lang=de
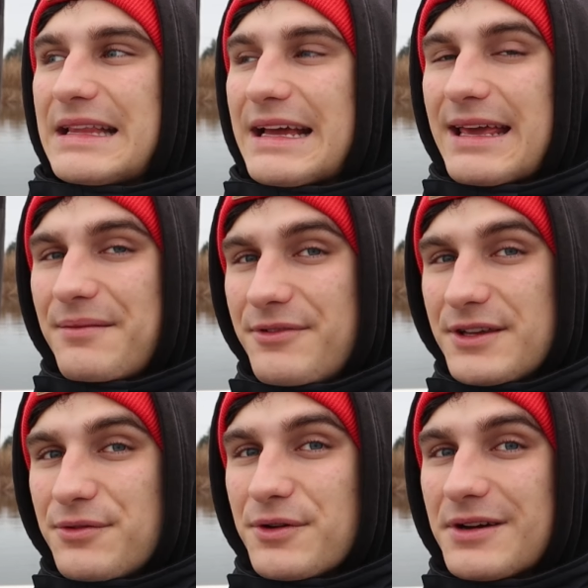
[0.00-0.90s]
da kämpfe
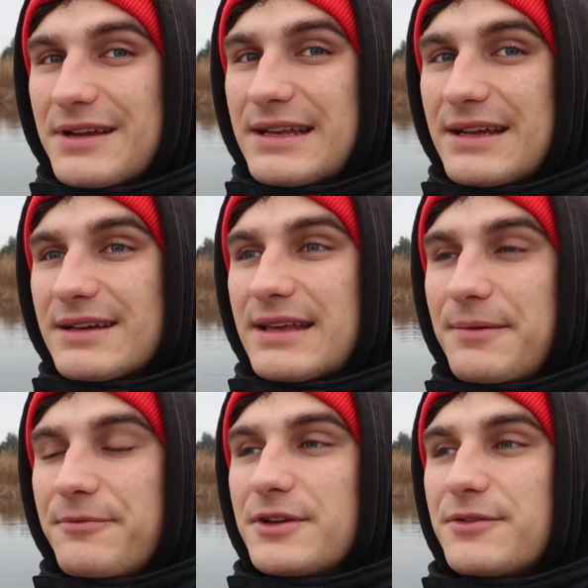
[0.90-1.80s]
ich für da
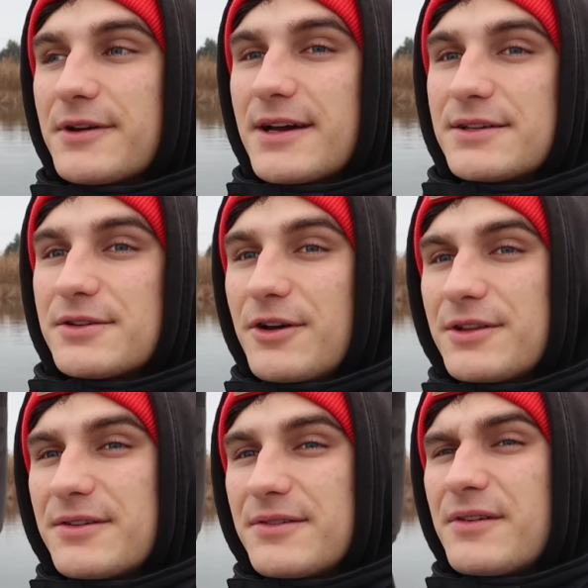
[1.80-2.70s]
kämpfe ich für. Also
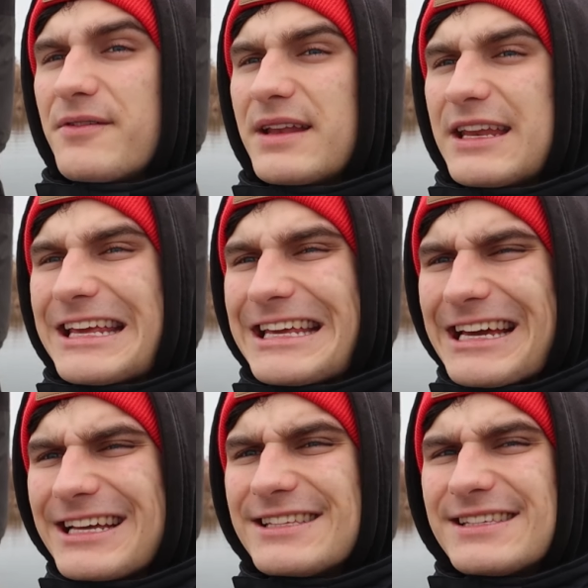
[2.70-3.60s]
Leute, wir werden den
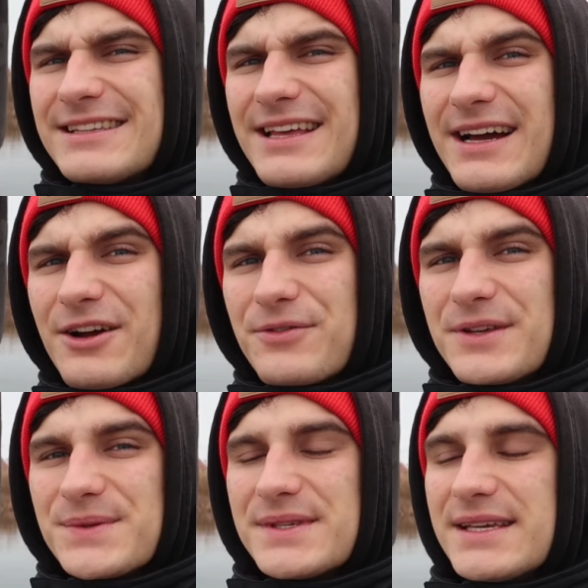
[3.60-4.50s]
ganzen Tag auf
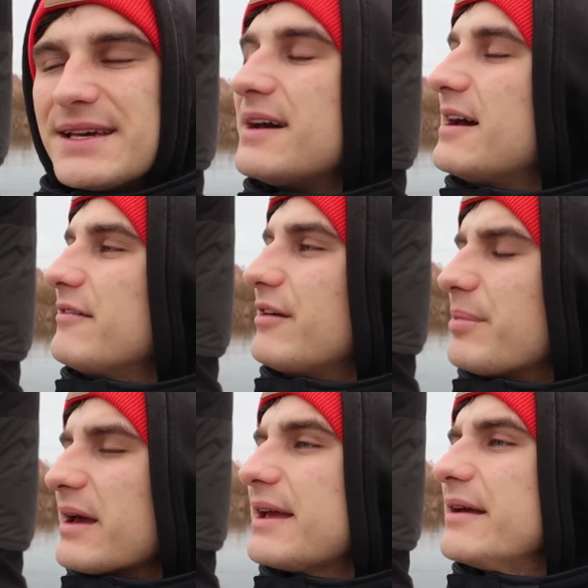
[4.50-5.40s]
diesem See
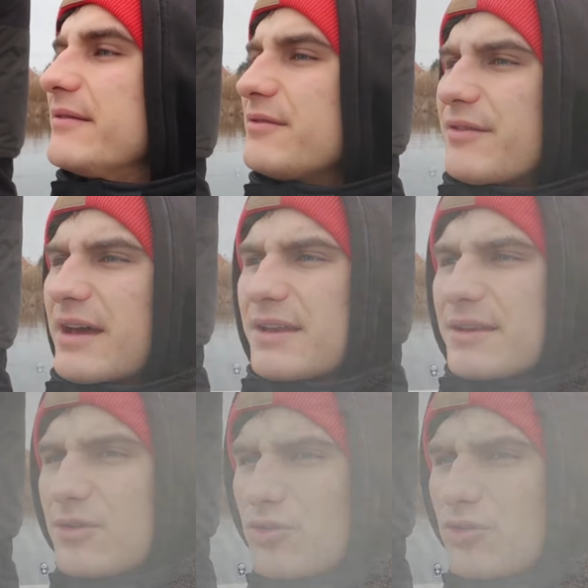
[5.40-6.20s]
verbringen. Wir werden